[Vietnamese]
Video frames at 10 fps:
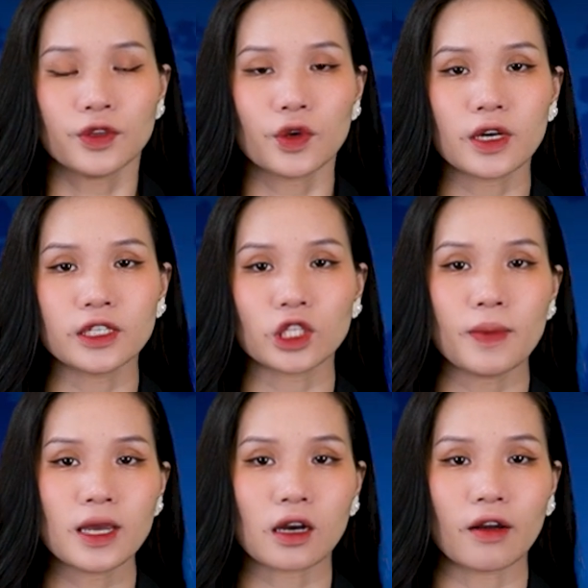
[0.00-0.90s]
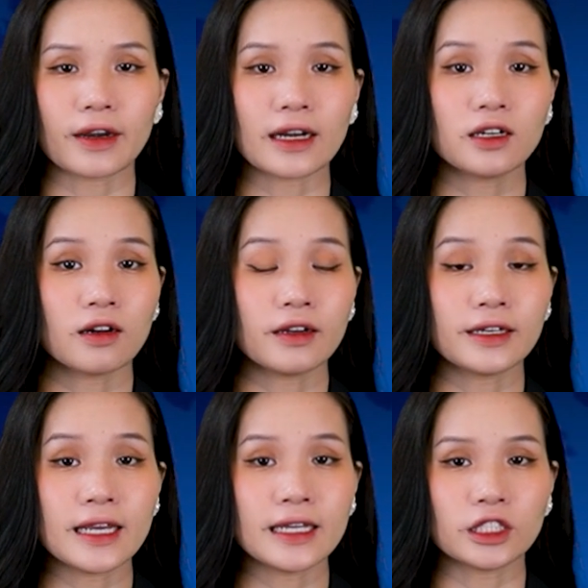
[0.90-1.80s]
Nhiều người cho biết họ đã rời
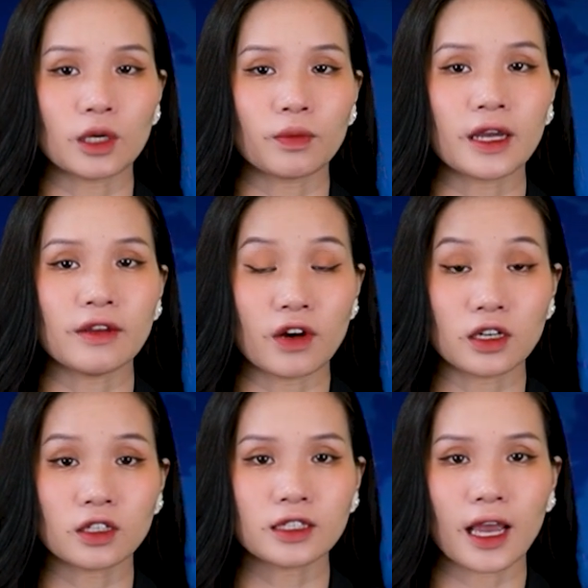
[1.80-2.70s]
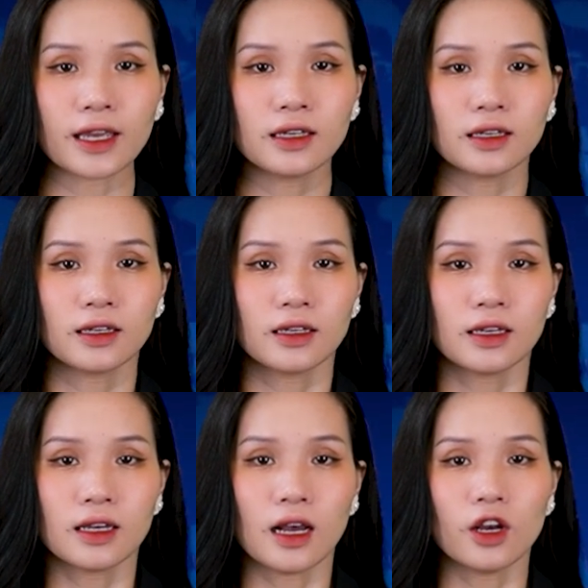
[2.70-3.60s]
đi trong khi vẫn có thể.
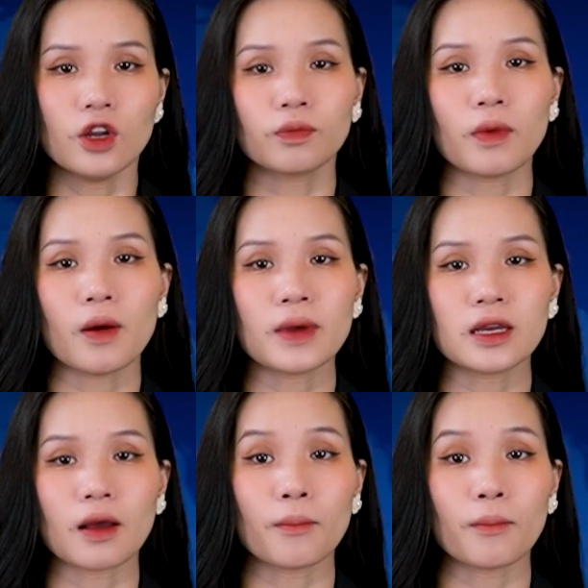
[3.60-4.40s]
Luke Bomin